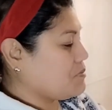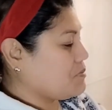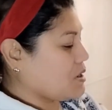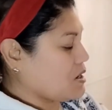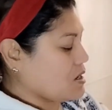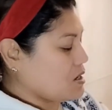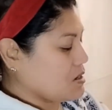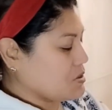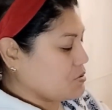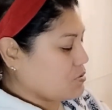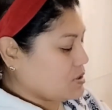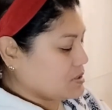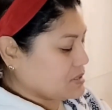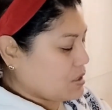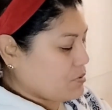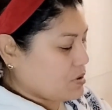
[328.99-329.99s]
Baka yung
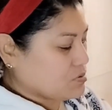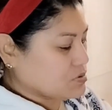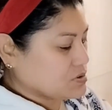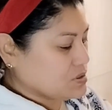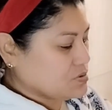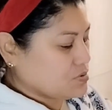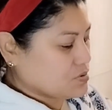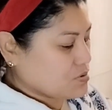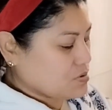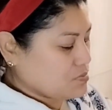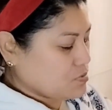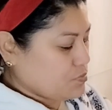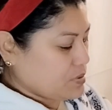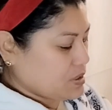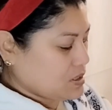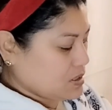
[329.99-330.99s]
asawa ko siguro ang
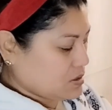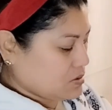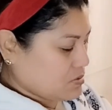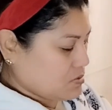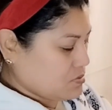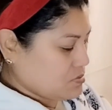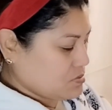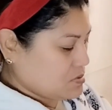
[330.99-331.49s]
bumili nito.